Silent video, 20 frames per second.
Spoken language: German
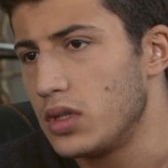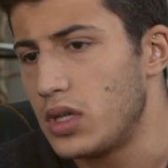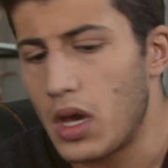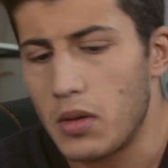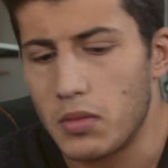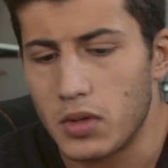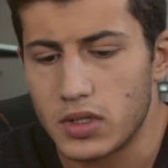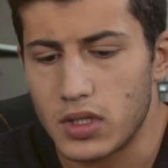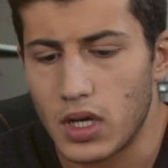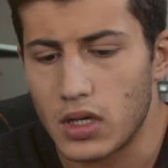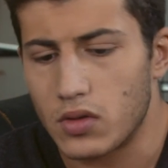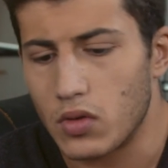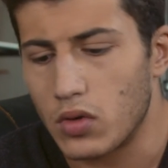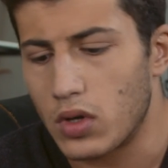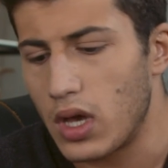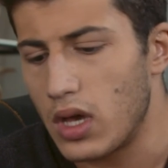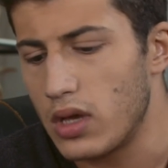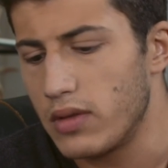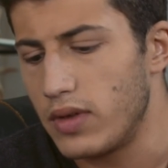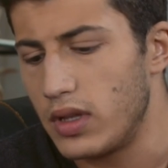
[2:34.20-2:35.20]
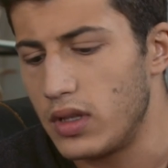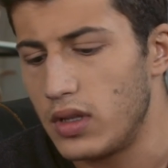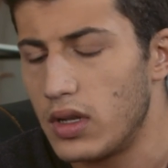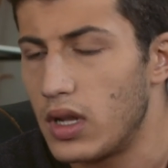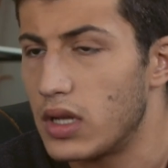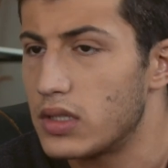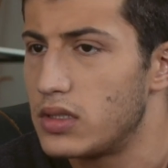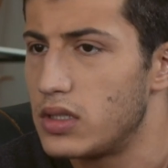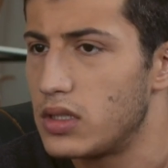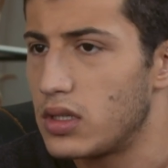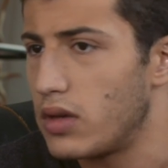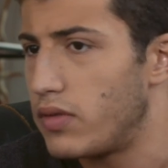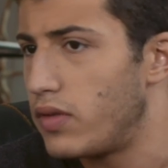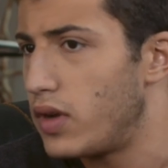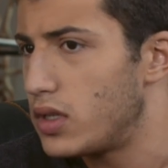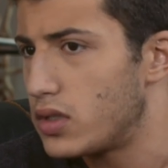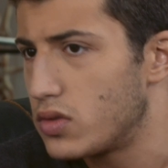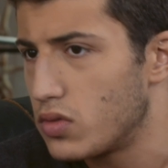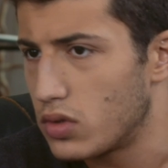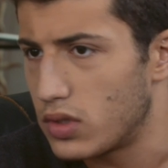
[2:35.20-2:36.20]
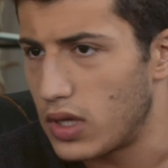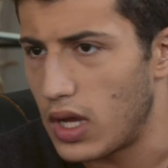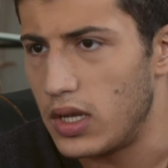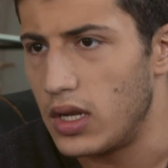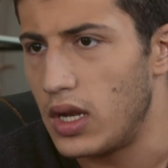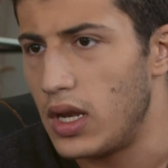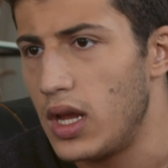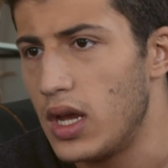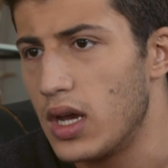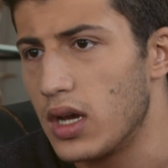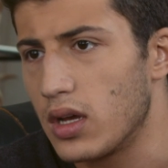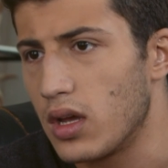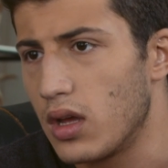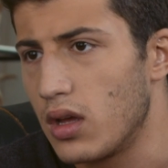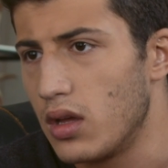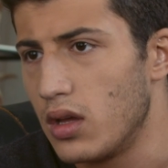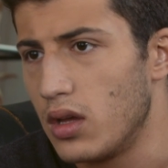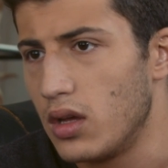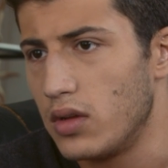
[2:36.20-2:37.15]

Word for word: Ich habe ihm gesagt, okay, wenn dir das nicht gefällt, such dir eine Lehre.